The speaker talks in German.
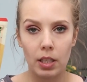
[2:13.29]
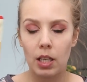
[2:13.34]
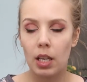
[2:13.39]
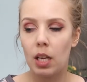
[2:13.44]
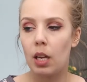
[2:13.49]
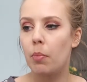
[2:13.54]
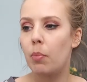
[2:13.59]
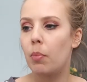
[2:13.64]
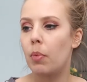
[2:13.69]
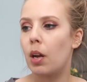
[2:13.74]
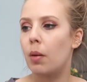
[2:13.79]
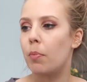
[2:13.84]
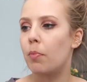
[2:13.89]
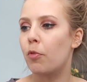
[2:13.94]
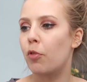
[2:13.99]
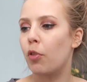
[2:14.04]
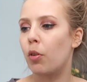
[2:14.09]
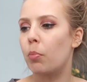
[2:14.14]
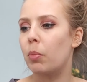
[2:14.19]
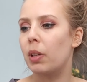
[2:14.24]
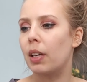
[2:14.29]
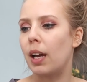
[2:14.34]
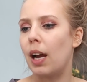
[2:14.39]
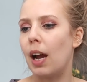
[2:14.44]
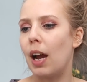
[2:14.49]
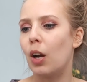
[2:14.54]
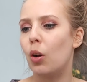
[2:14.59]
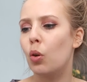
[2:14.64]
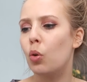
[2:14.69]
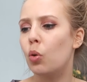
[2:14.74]
nehmen, ähm, von
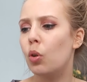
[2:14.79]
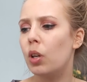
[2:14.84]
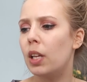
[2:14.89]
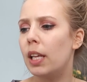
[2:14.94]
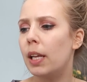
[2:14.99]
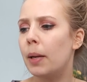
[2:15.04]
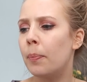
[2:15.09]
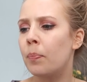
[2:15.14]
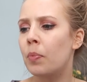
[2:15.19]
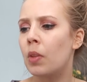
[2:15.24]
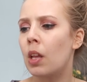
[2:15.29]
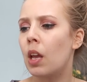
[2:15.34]
Miracoli,